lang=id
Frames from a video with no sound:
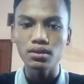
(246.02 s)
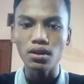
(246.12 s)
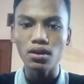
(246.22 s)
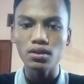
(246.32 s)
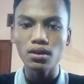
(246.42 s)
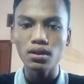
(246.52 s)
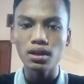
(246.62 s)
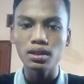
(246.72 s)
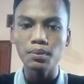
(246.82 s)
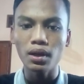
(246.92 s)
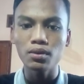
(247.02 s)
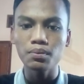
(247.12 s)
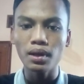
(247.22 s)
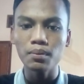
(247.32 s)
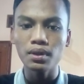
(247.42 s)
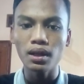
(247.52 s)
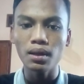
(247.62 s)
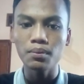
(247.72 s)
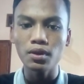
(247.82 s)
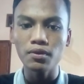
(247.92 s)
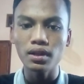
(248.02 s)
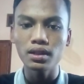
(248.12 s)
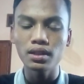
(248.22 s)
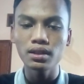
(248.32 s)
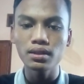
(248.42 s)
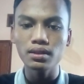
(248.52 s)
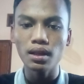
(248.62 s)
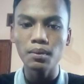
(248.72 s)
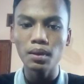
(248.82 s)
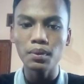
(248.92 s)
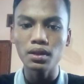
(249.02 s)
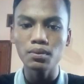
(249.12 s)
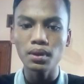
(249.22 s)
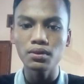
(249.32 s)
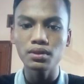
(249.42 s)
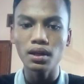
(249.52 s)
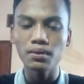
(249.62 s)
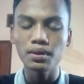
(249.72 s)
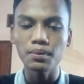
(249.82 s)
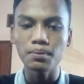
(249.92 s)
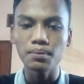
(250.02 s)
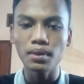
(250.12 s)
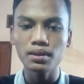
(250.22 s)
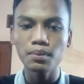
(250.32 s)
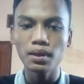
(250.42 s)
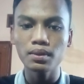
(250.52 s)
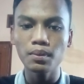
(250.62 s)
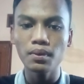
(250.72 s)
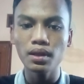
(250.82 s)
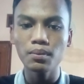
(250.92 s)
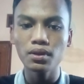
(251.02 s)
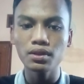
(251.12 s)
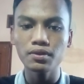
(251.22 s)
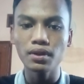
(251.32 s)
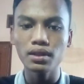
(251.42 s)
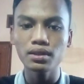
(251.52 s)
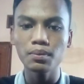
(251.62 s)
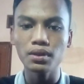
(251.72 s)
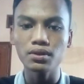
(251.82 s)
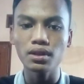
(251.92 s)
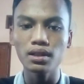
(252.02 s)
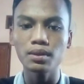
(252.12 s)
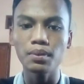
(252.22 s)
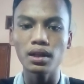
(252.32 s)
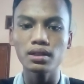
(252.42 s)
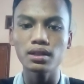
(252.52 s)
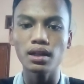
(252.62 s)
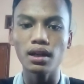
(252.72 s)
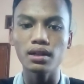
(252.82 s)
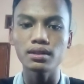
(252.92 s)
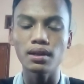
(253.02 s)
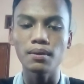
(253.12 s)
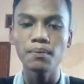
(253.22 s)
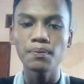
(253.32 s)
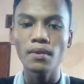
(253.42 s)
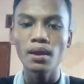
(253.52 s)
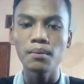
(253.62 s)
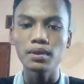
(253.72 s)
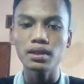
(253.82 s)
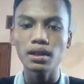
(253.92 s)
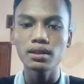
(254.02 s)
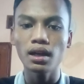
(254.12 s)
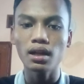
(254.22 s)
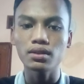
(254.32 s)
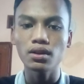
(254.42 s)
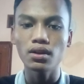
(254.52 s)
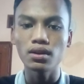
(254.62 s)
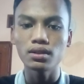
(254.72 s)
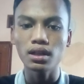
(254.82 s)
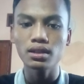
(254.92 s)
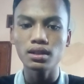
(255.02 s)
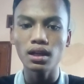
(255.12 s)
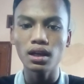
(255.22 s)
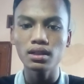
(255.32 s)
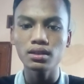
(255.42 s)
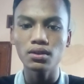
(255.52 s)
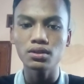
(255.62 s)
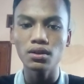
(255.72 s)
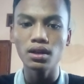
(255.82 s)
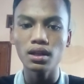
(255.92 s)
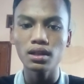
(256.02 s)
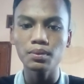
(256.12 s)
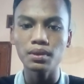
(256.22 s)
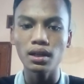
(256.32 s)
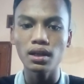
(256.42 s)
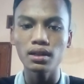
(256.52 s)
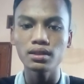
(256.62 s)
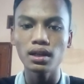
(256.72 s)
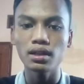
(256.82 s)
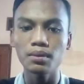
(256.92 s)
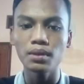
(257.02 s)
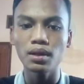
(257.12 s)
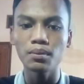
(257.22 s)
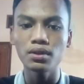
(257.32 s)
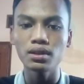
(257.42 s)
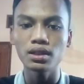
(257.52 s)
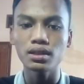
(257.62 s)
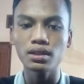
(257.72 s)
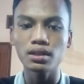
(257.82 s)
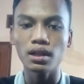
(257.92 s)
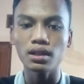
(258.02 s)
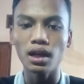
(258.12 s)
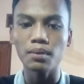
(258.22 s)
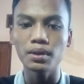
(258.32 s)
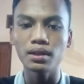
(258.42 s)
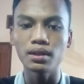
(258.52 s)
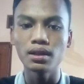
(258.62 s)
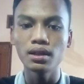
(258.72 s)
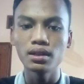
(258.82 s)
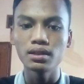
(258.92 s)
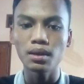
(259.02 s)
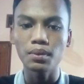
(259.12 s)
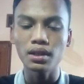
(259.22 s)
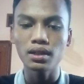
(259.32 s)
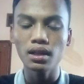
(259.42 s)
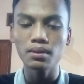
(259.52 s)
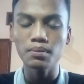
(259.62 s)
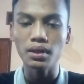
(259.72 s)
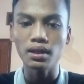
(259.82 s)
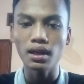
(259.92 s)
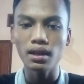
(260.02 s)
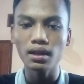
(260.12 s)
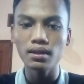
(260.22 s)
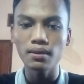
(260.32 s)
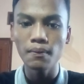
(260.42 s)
Tokoh-tokoh yang dibangun Pram dalam novel ini tampak begitu manusiawi. Masing-masing memiliki motivasi personal di balik tindakannya. Misalnya Harto yang tidak lari jauh-jauh karena sebenarnya ia ingin menemui Ningsih dan Karmin yang berkhianat